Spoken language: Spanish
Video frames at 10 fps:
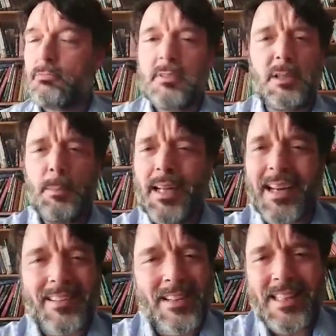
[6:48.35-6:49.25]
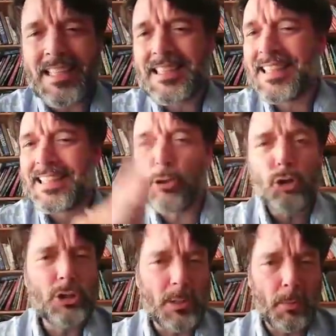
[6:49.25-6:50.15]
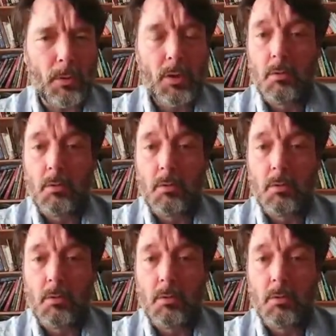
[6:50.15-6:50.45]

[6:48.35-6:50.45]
te explica recetas de todo tipo,